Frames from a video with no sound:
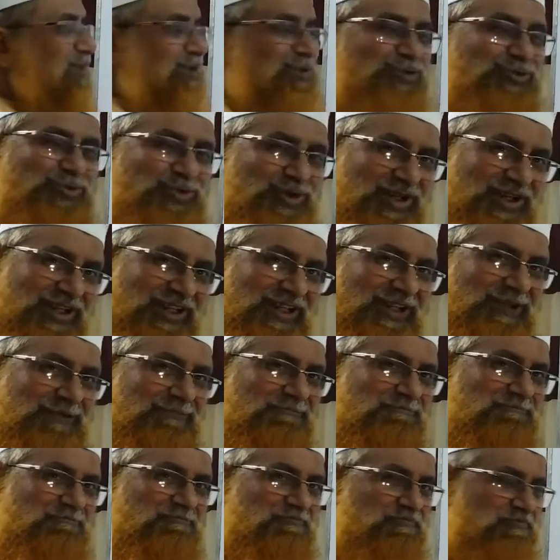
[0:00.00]
সমাণু বলে
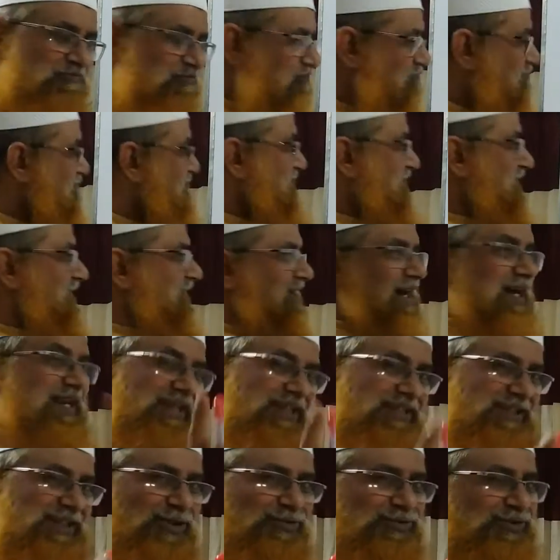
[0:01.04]

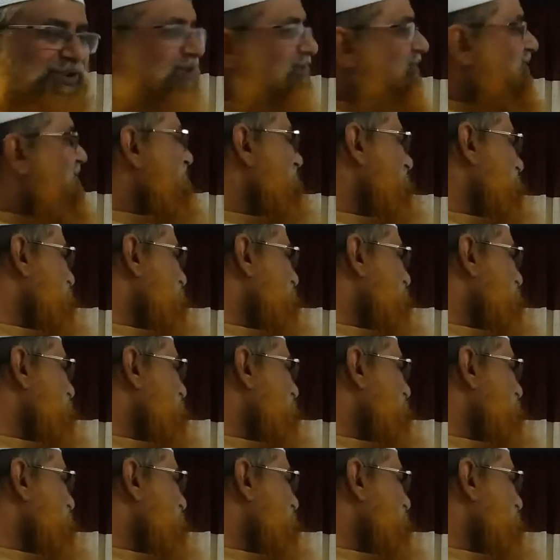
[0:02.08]
আরেকটা উদাহরণ